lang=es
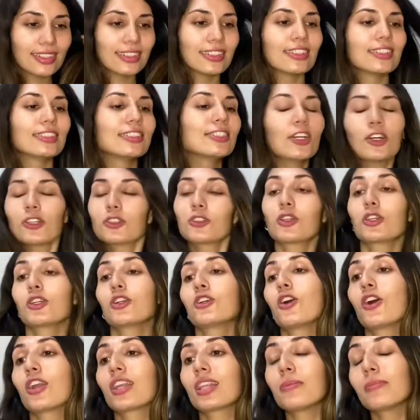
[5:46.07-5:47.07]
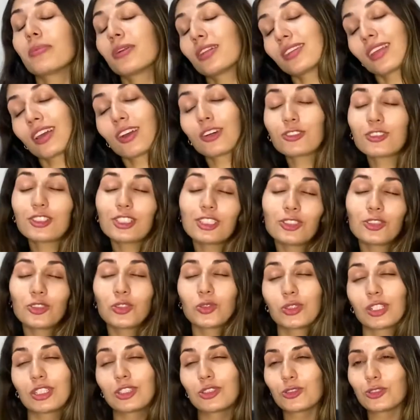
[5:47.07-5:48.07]
Yo estoy gorda pero tengo
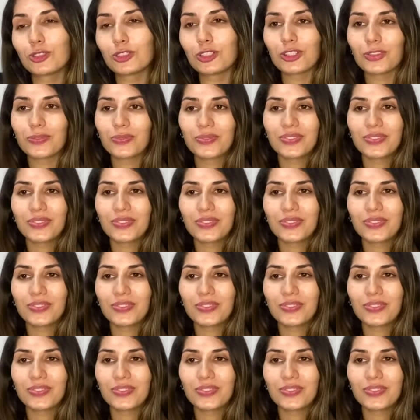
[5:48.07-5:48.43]
cintura y tú no.